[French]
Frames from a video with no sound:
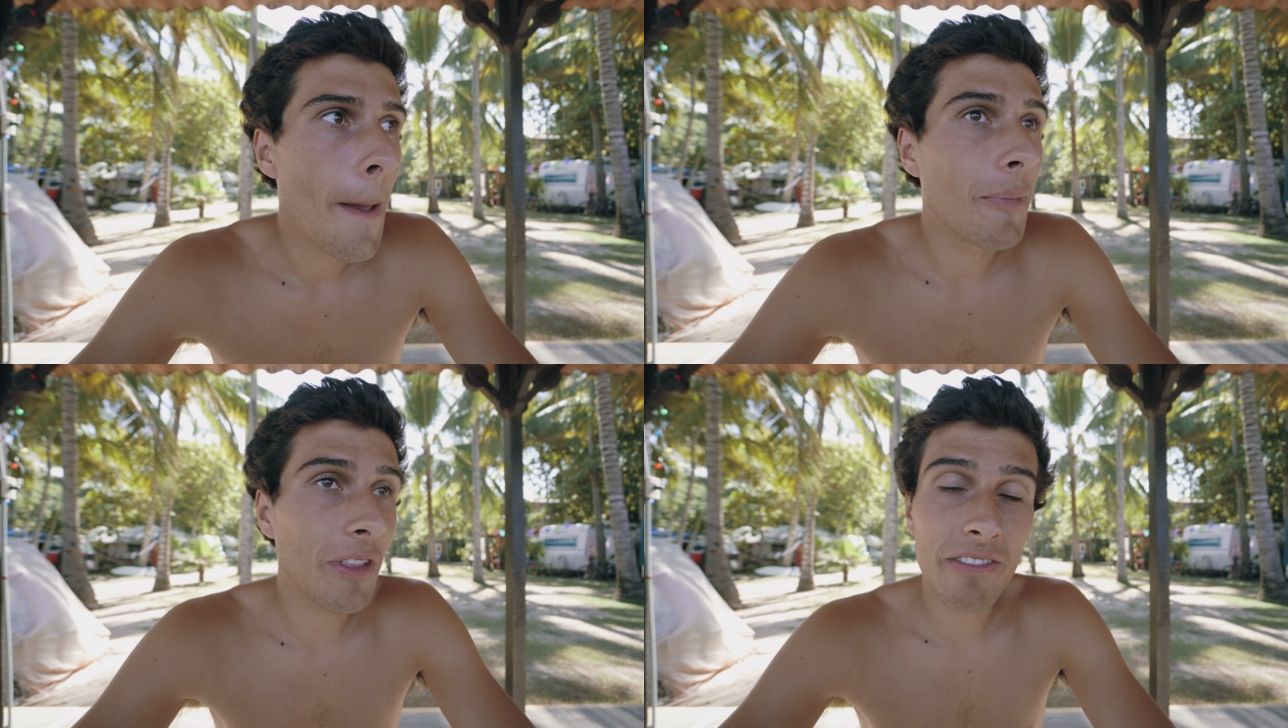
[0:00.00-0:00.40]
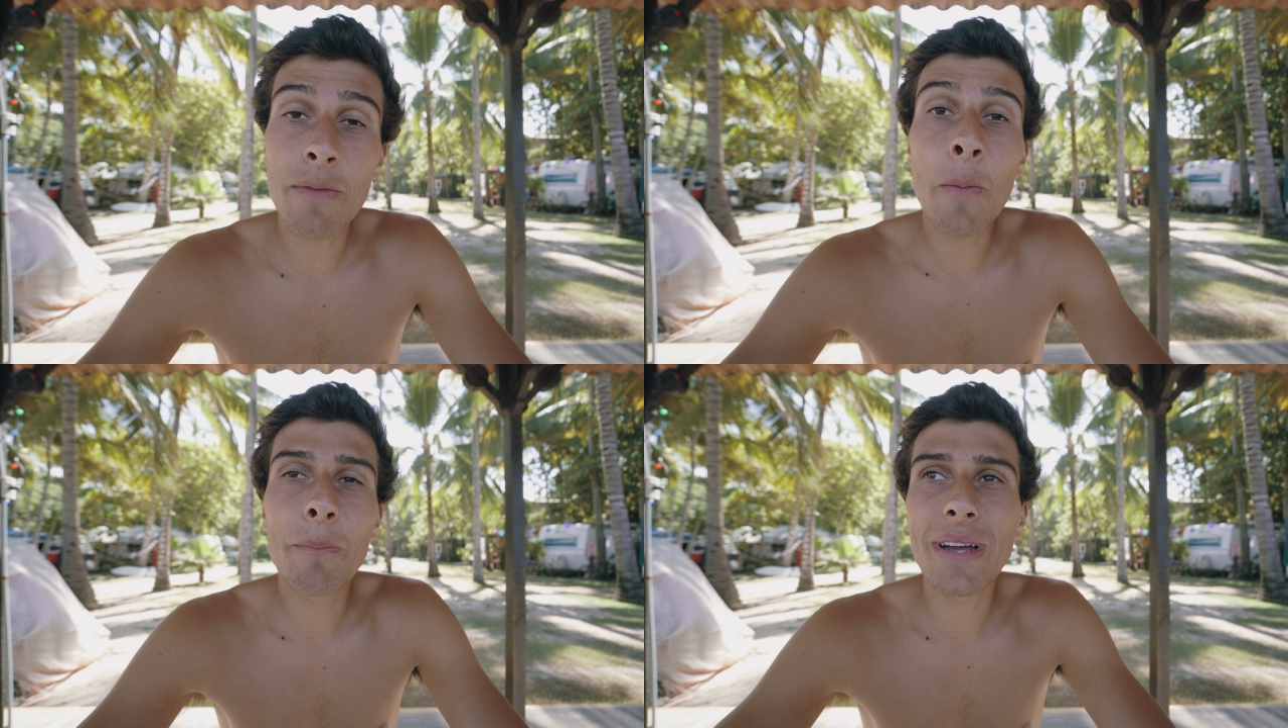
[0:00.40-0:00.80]
mais on n'est
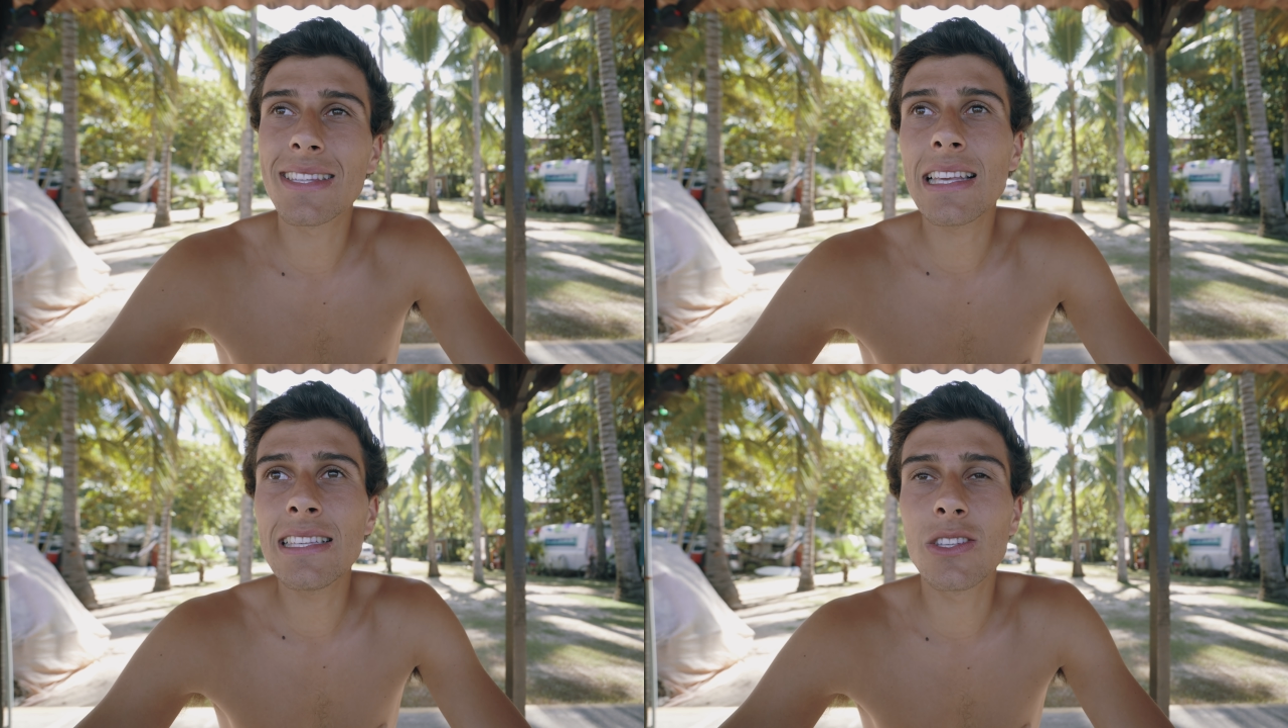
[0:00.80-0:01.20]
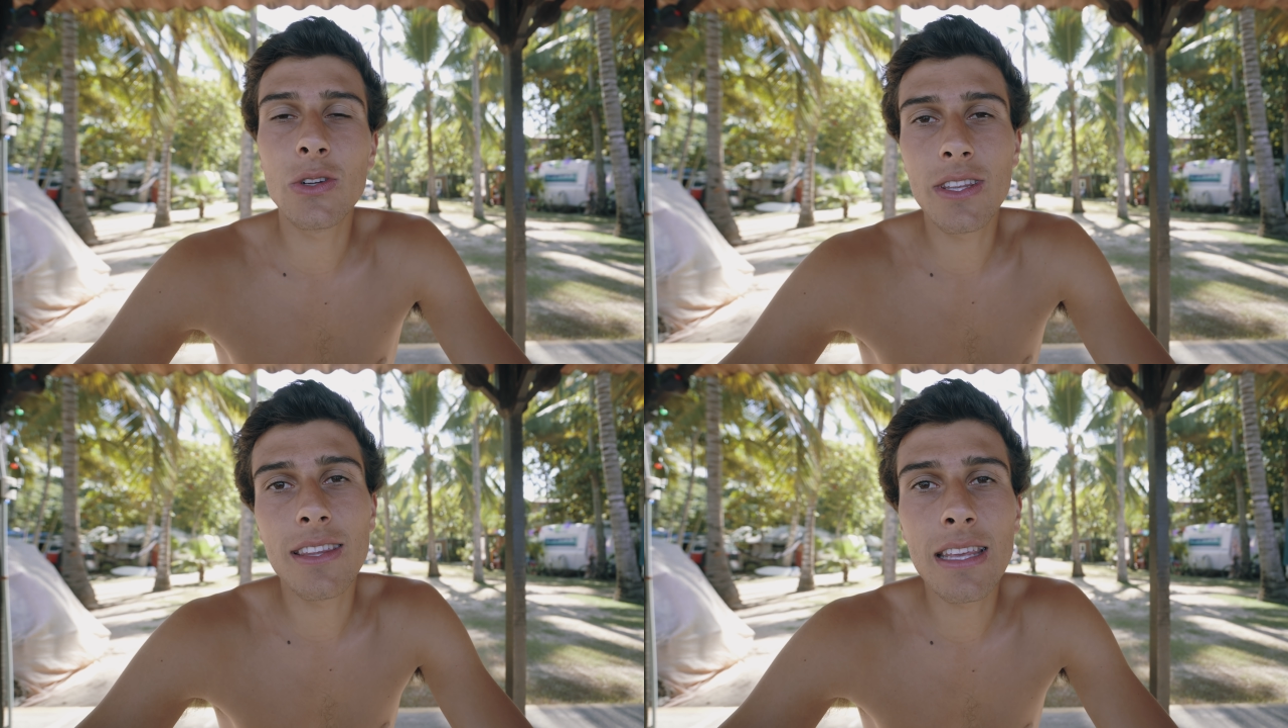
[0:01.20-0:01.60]
vraiment pas triste de
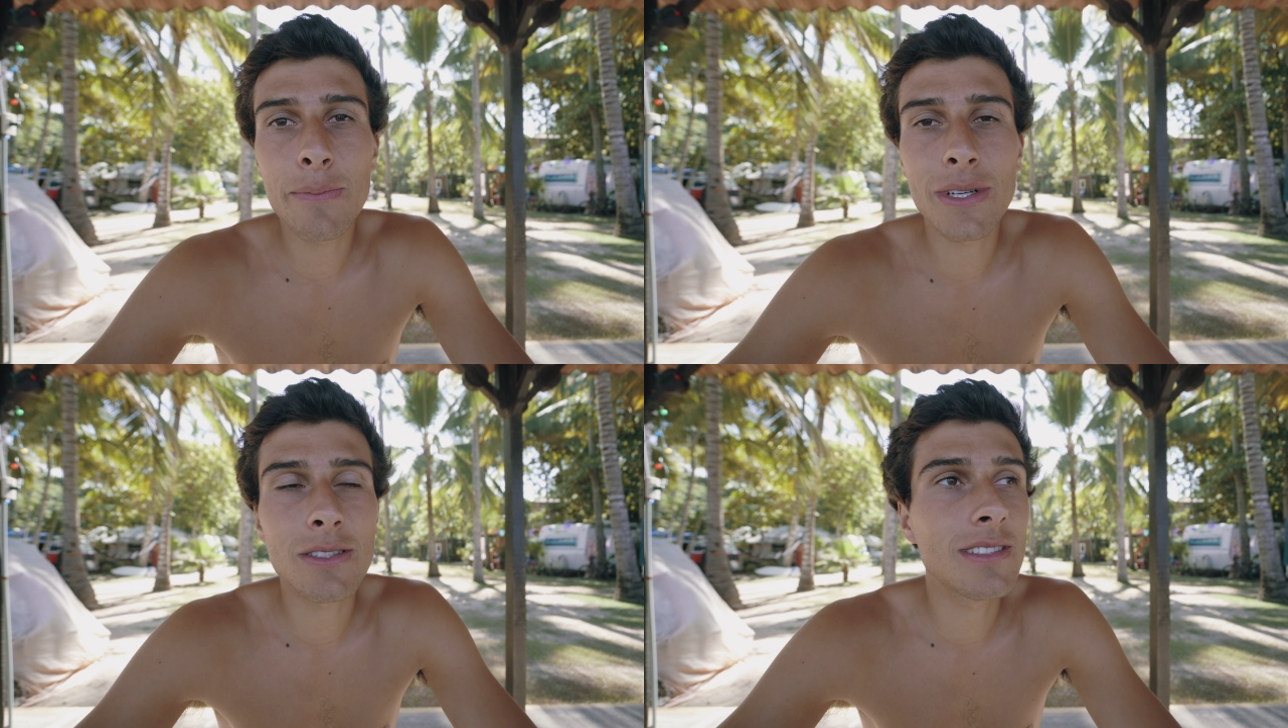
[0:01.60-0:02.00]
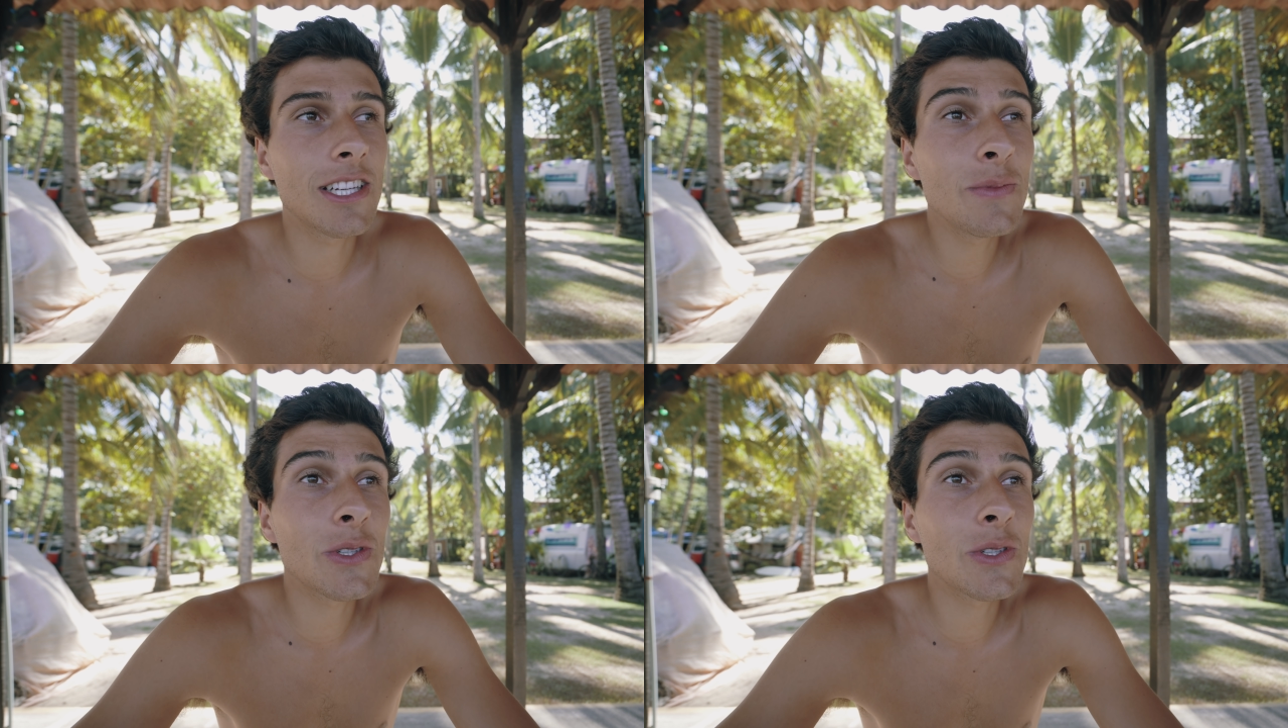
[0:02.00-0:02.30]
le quitter parce que c'est comme